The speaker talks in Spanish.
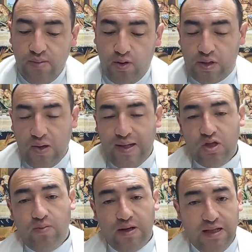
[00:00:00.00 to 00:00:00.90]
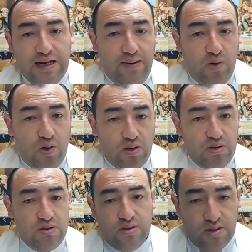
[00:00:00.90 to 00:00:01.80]
Porque hoy en nombre del amor
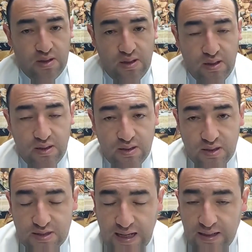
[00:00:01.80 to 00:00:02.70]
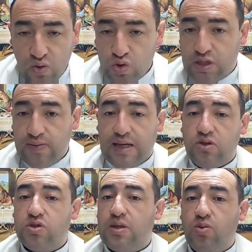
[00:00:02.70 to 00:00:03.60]
están
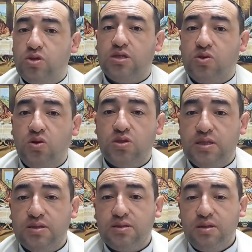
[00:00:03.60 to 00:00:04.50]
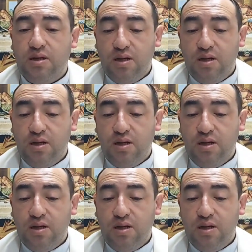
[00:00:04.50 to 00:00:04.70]
justificándose muchas cosas.